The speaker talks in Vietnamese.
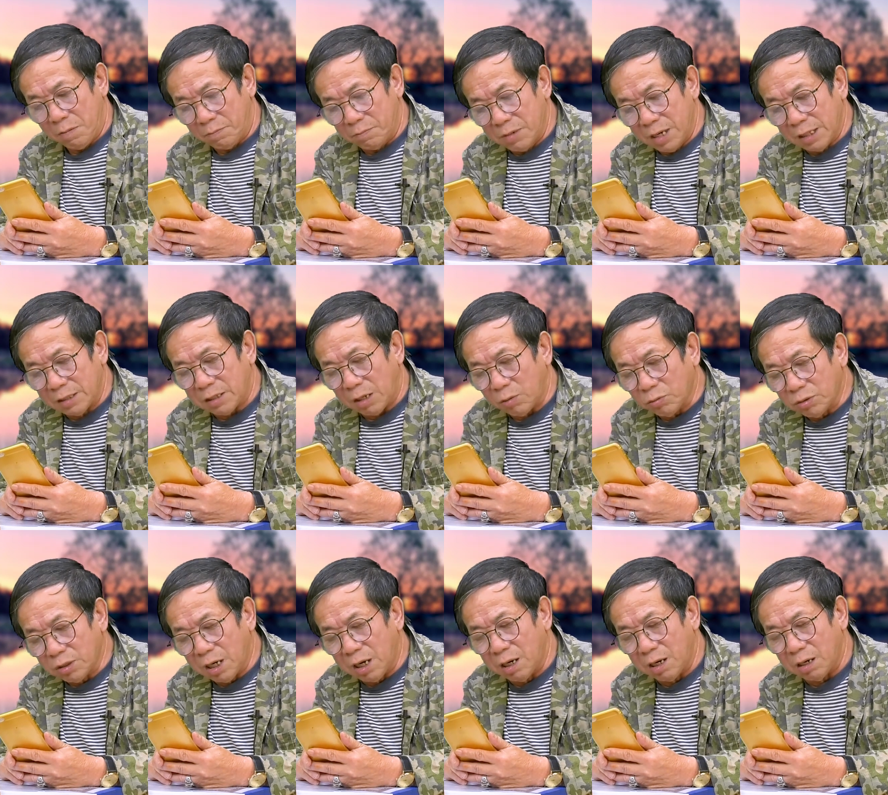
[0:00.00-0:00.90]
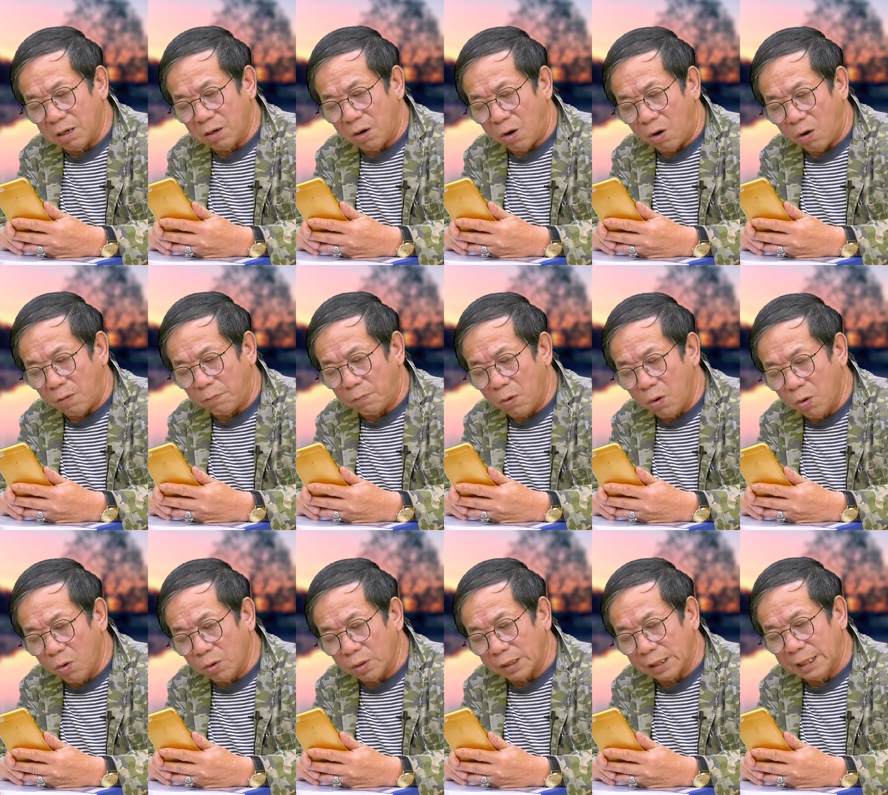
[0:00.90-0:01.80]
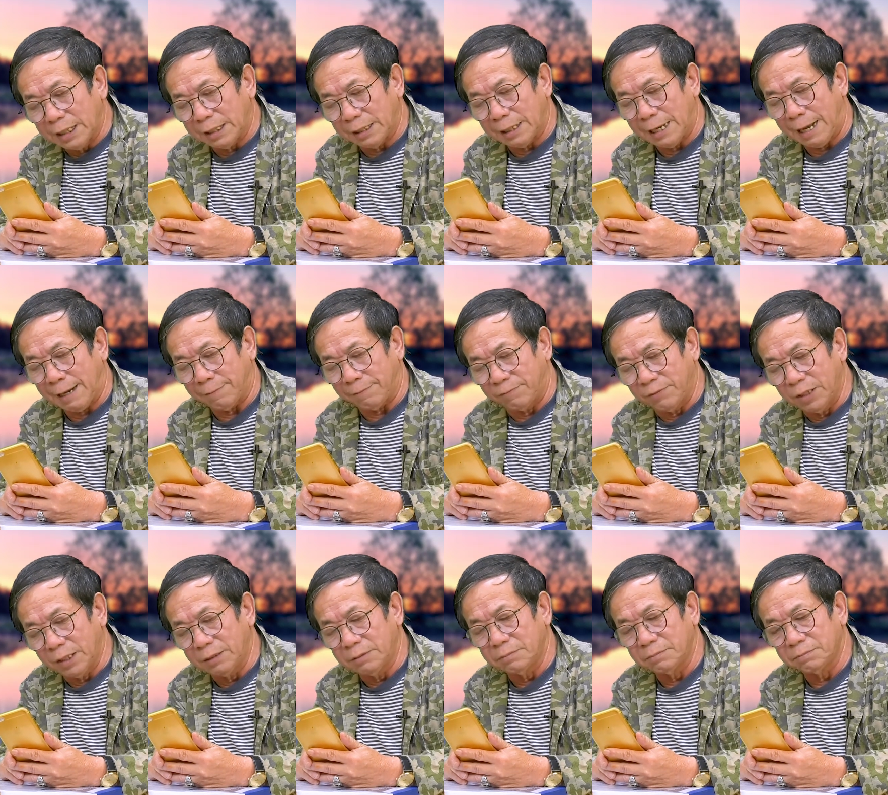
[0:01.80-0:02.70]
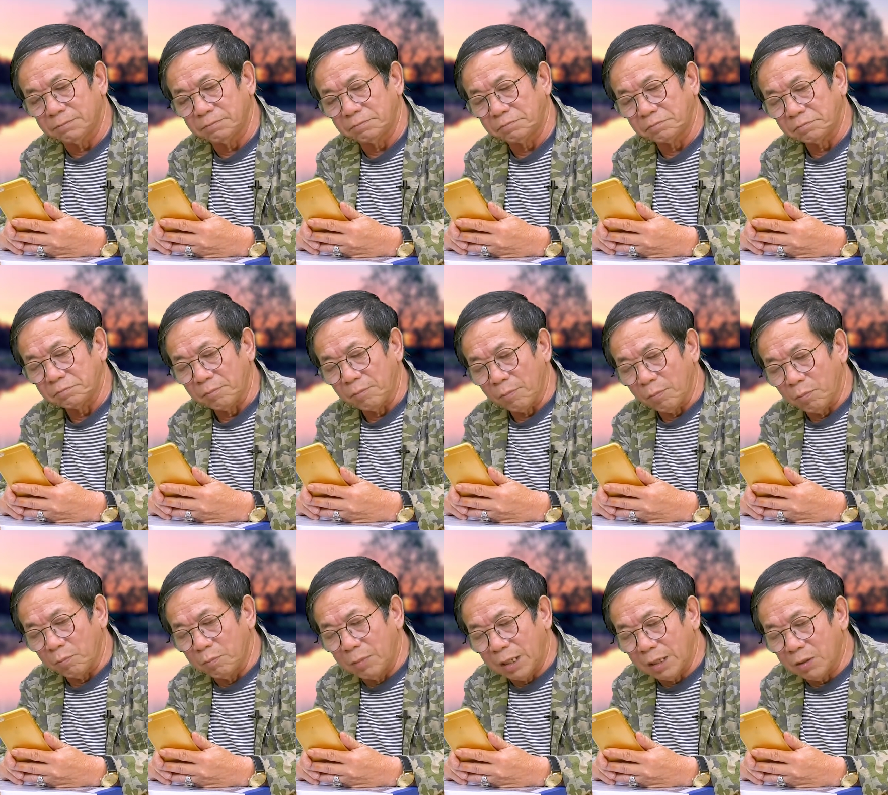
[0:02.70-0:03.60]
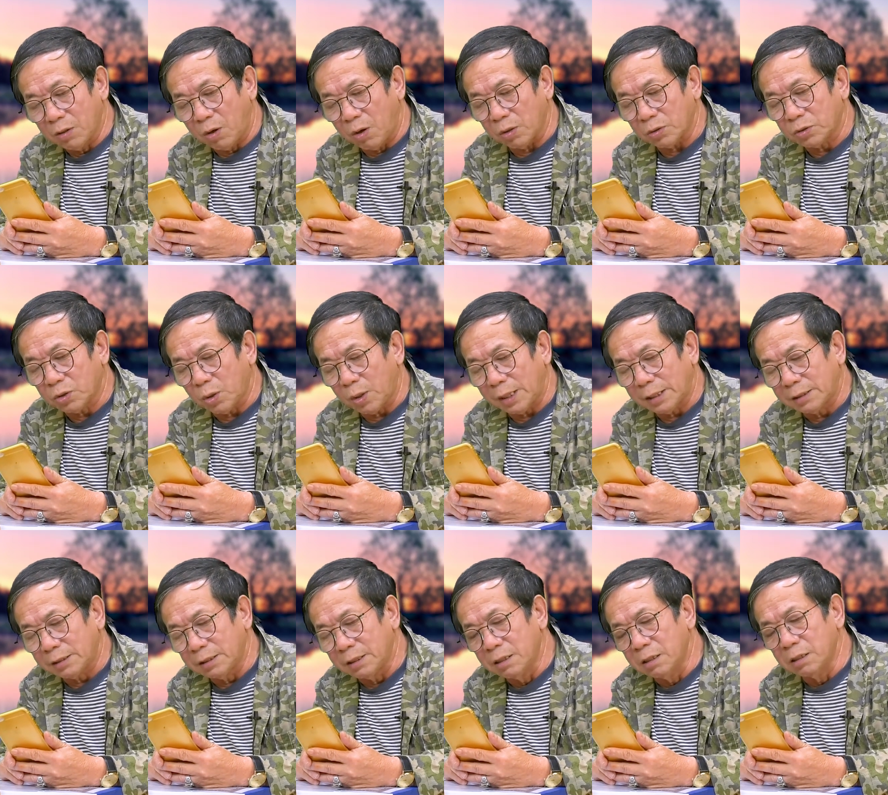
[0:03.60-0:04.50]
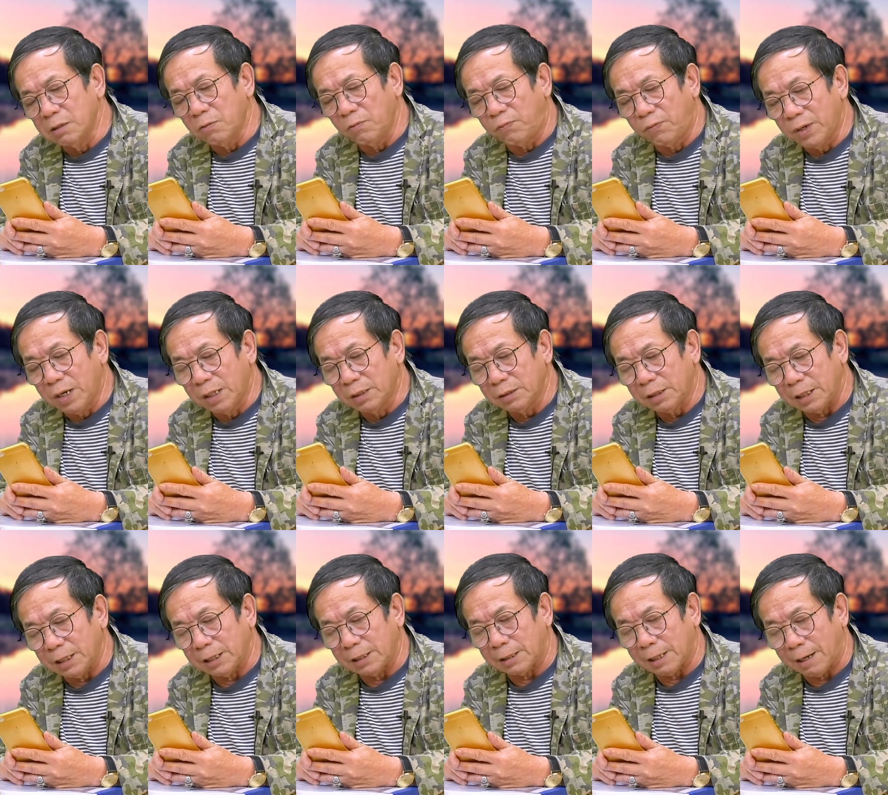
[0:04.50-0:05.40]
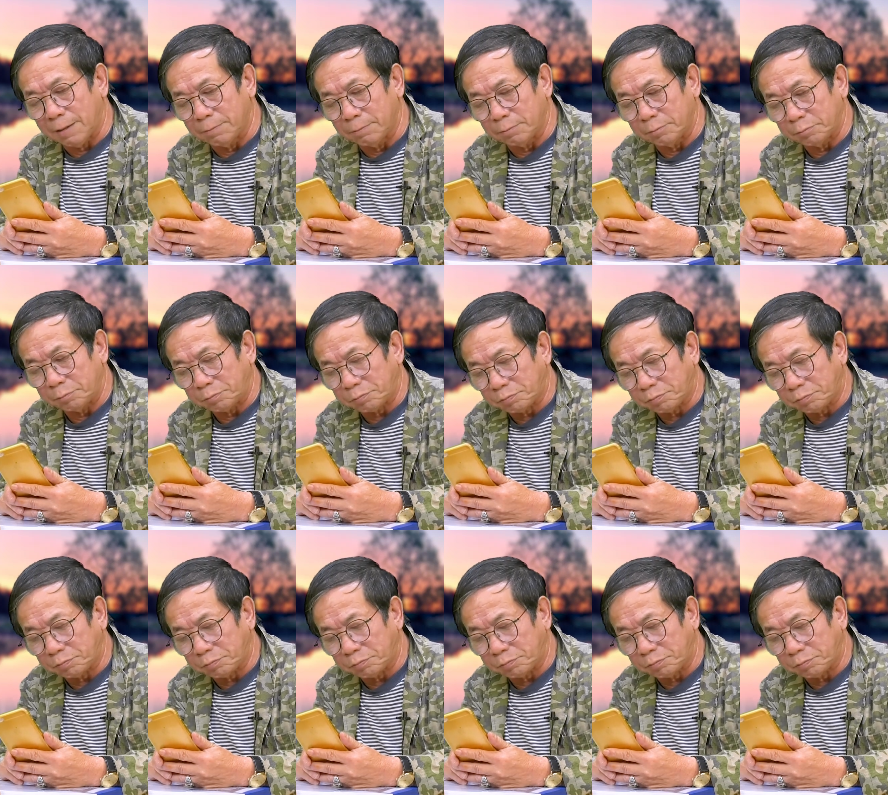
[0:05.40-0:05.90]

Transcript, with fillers: 16 giờ họp hội nghị đảng viên. Mình gọi cho anh Hữu Phương thì thầm.